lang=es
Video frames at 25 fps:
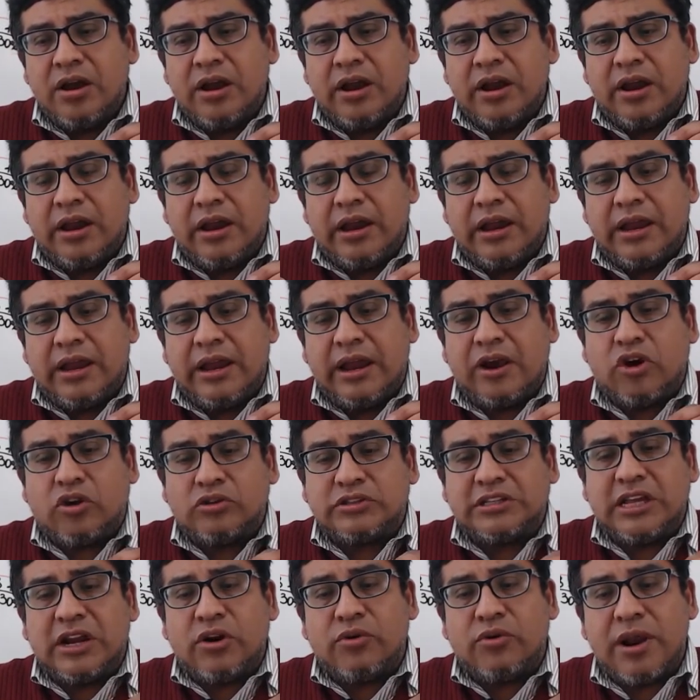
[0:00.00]
es
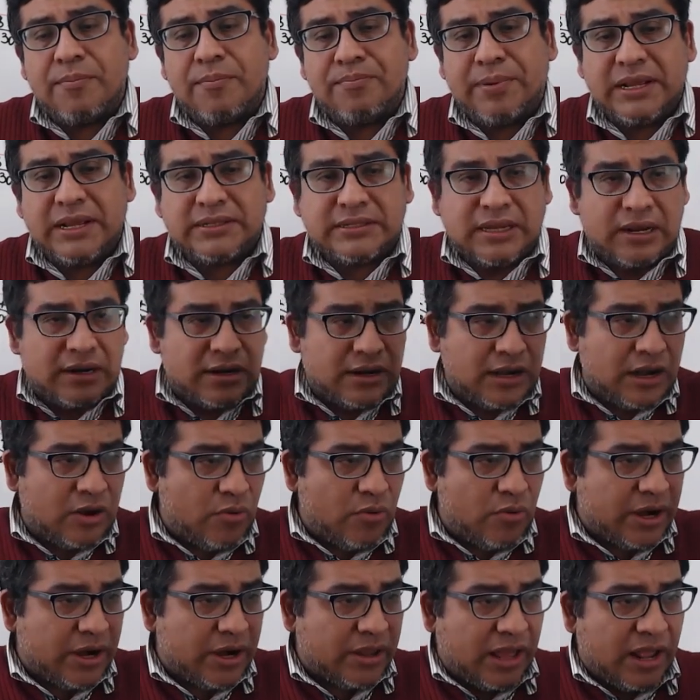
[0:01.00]
considerada una empresa?
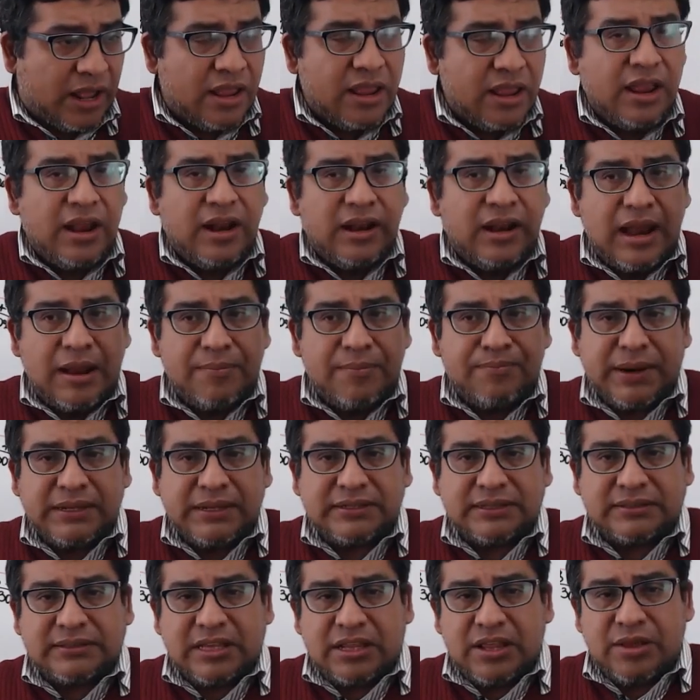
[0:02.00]
Recuerda, la
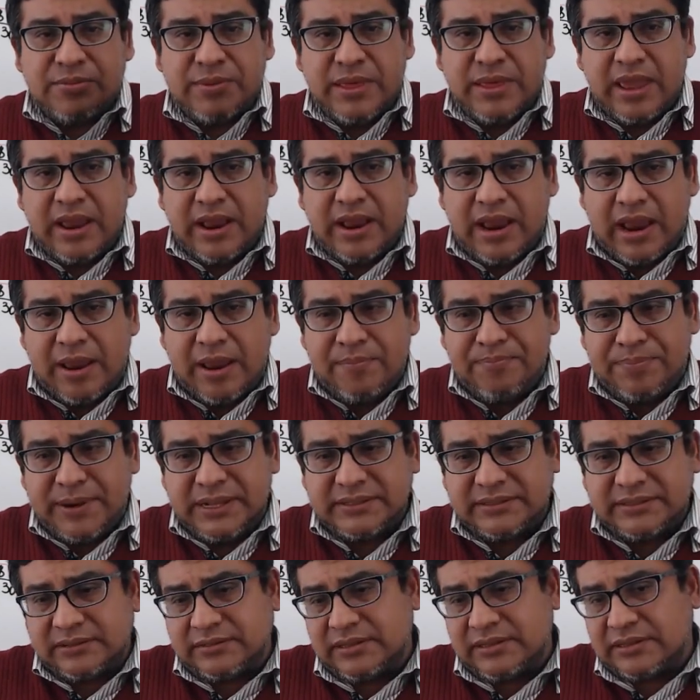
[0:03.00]
empresa se divide en
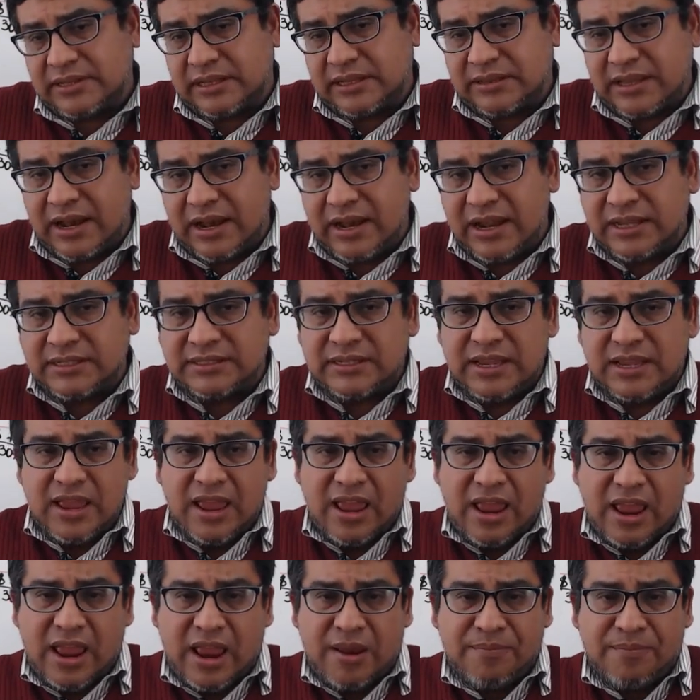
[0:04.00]
empresas estatales,
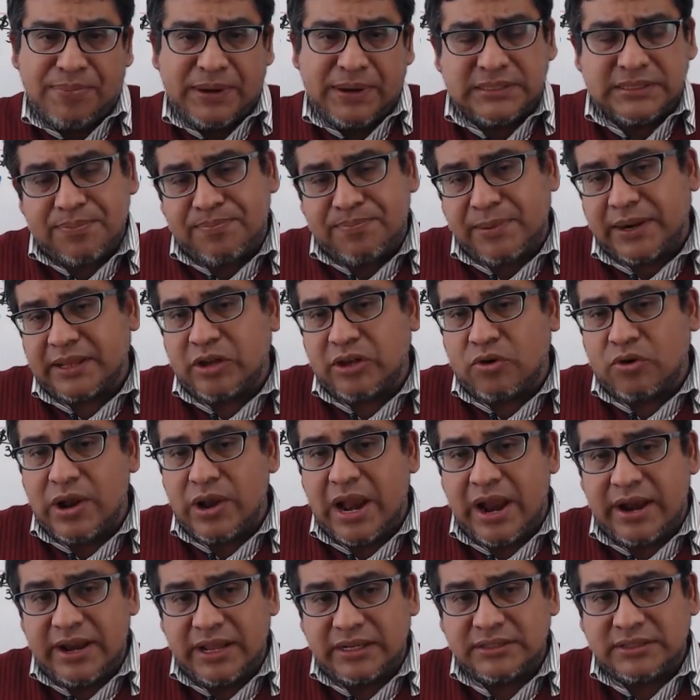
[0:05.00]
empresas
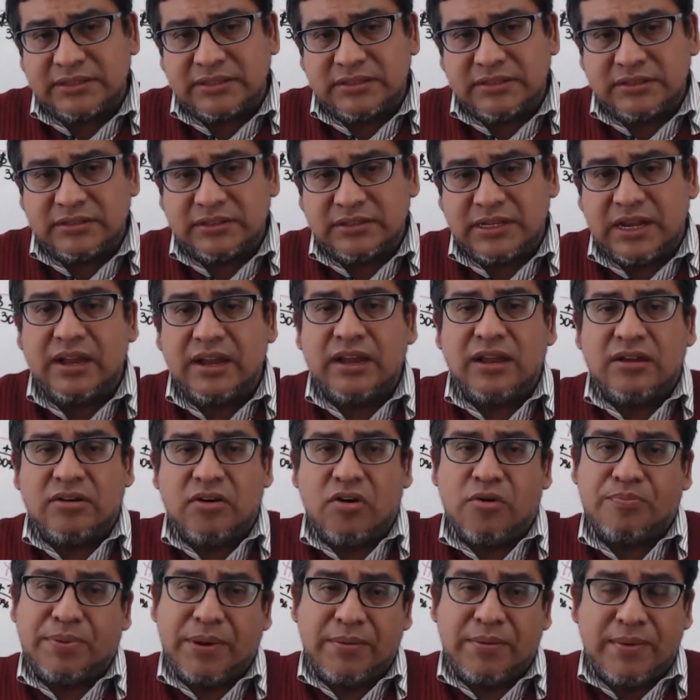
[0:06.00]
particulares ¿ya?
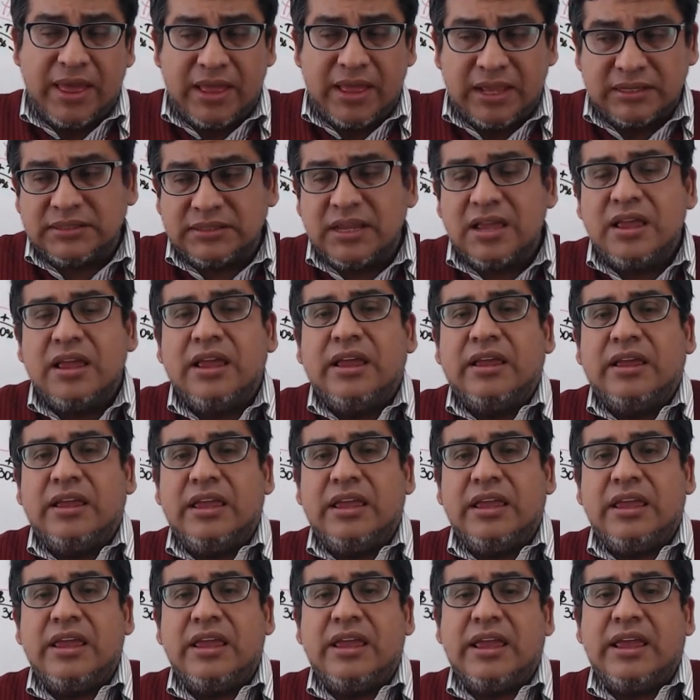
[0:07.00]
o privadas
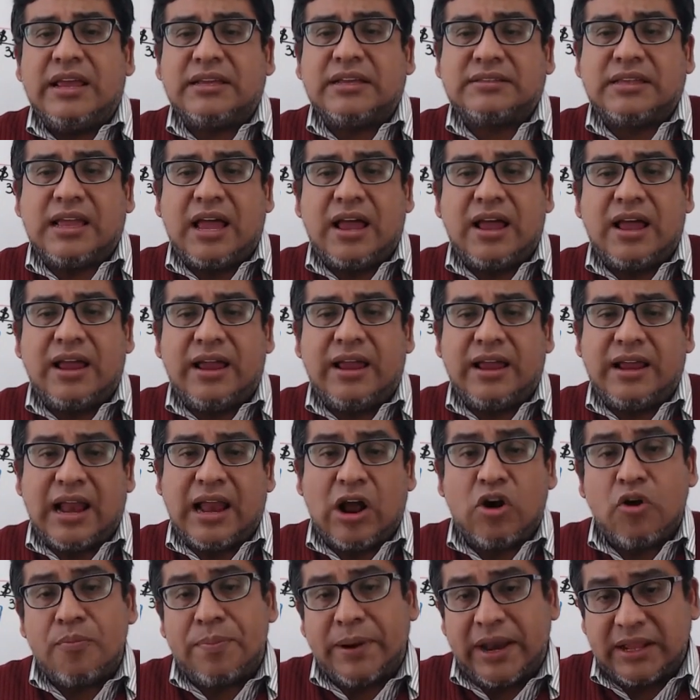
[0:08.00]
y está en las
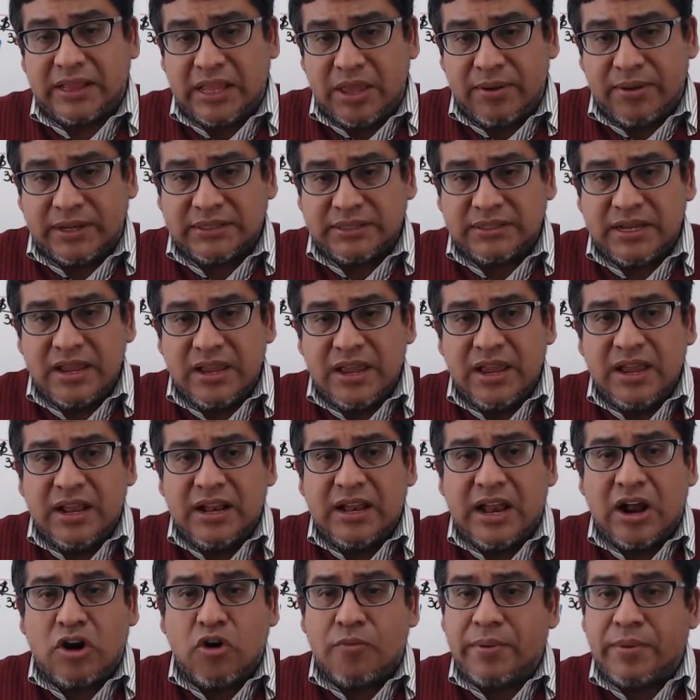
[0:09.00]
cooperativas.
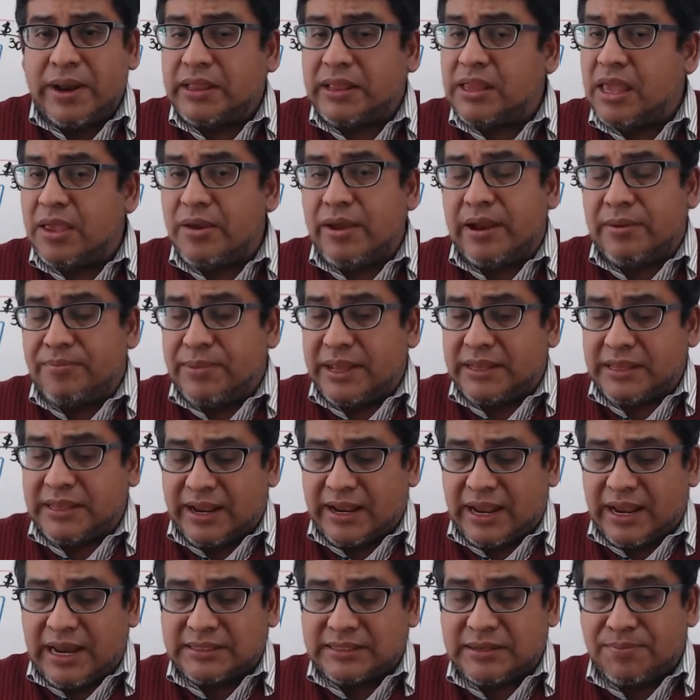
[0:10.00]
mientras
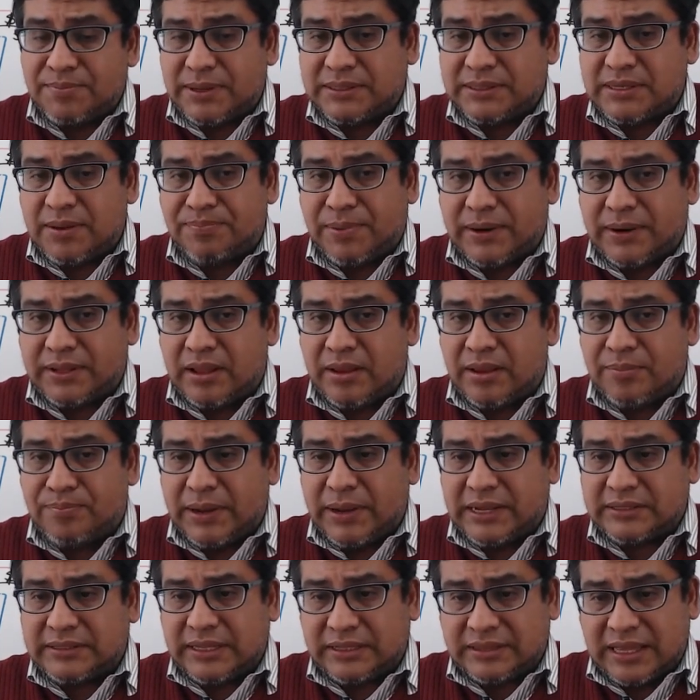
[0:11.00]
que las empresas
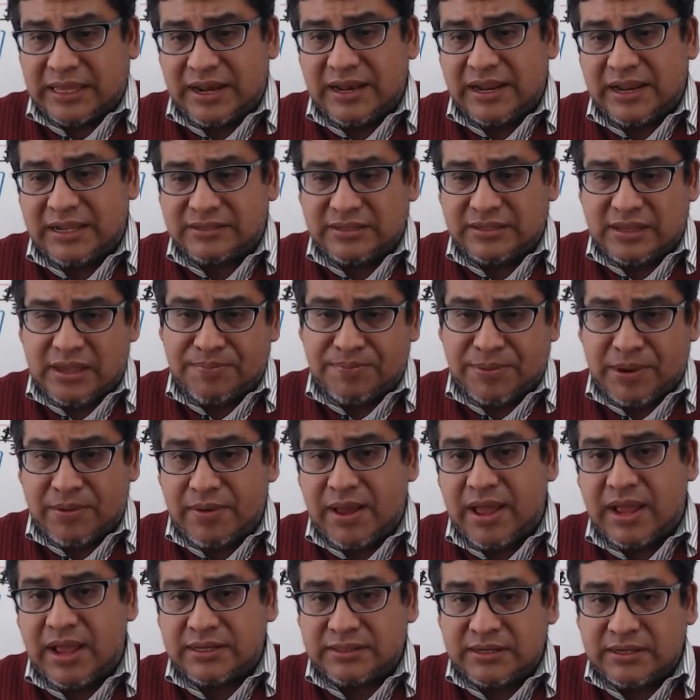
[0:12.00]
estatales y
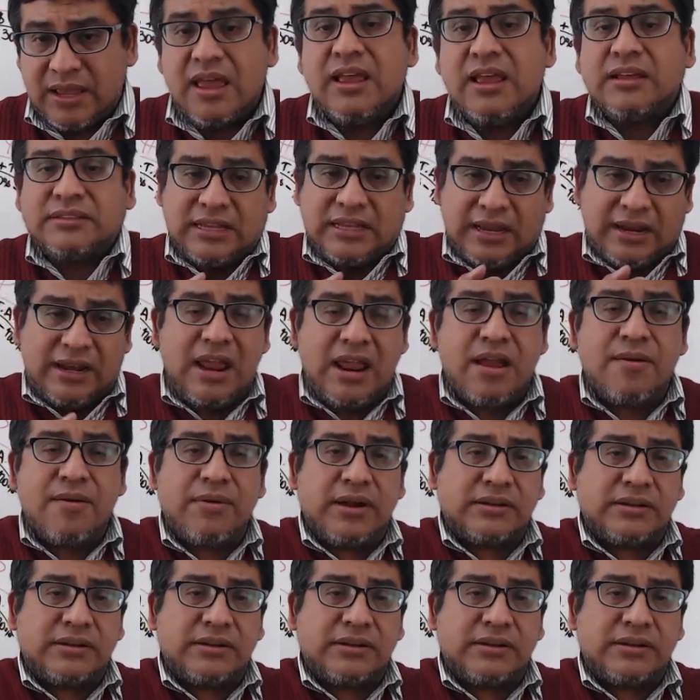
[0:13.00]
privadas seguían